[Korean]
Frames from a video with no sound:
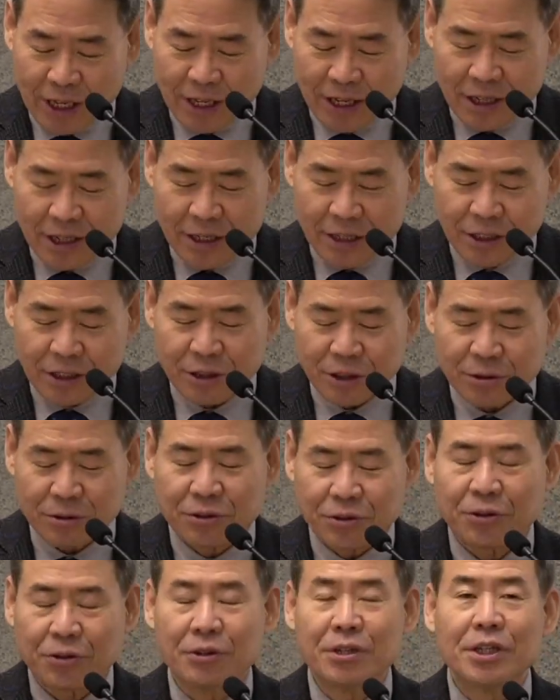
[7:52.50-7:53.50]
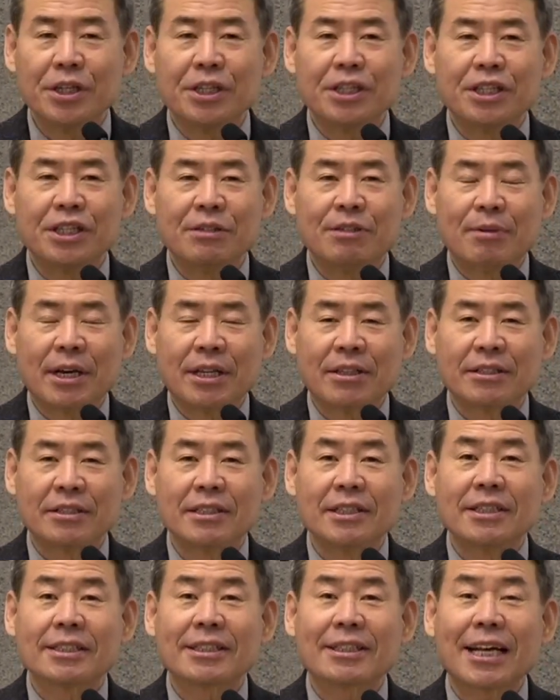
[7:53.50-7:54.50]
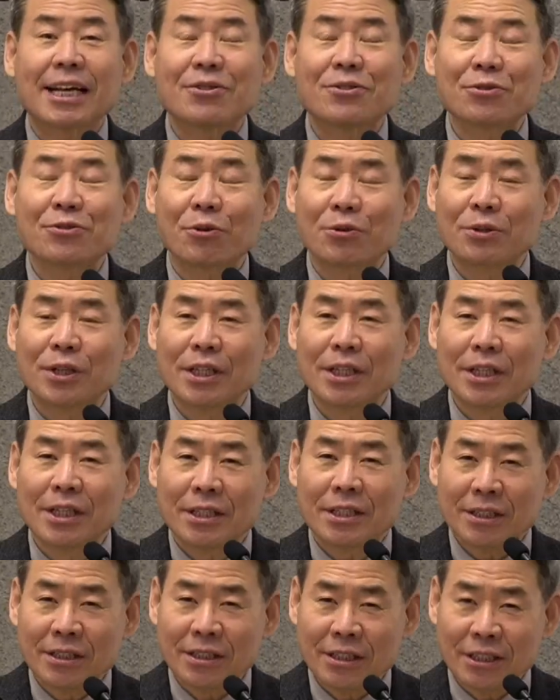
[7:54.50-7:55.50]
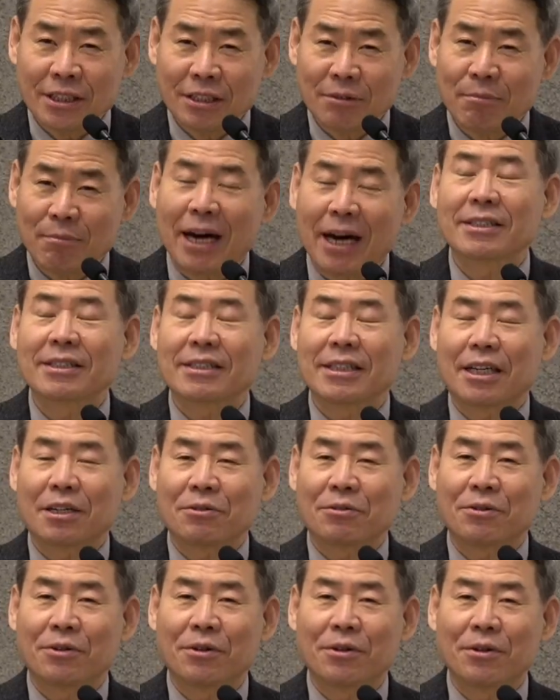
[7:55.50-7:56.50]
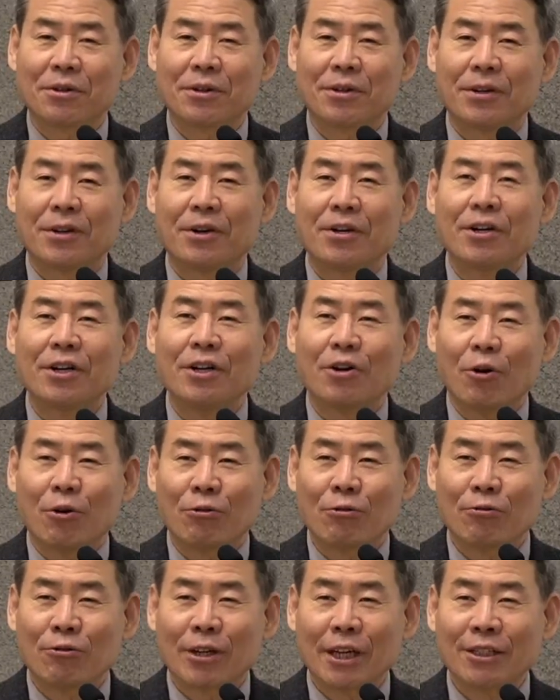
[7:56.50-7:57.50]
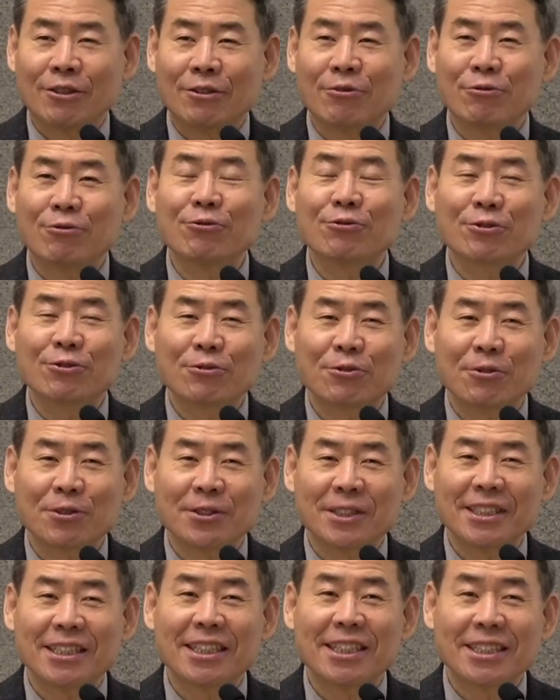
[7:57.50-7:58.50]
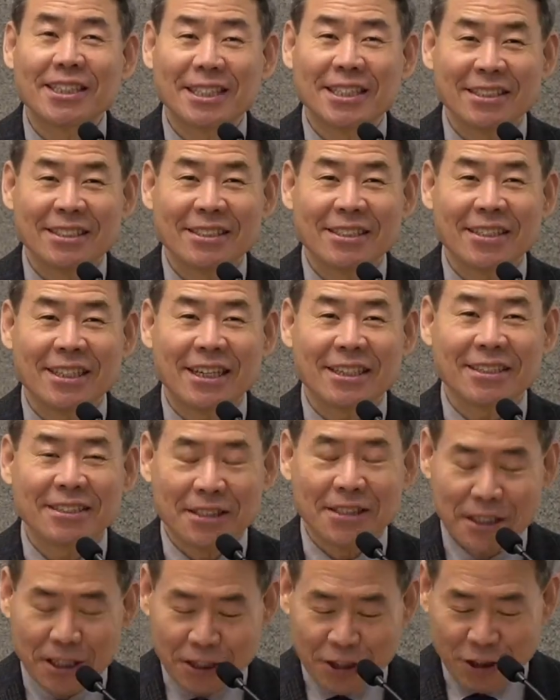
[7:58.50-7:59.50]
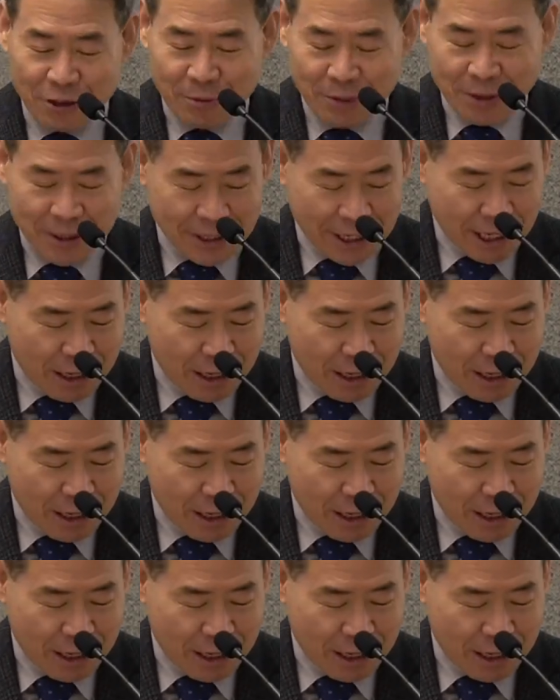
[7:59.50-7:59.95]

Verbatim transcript: 그리고 또 입에는 찬송이 늘 마르지 않고 어, 얼굴에는 웃음꽃이 시들지 않는 여러분의 삶이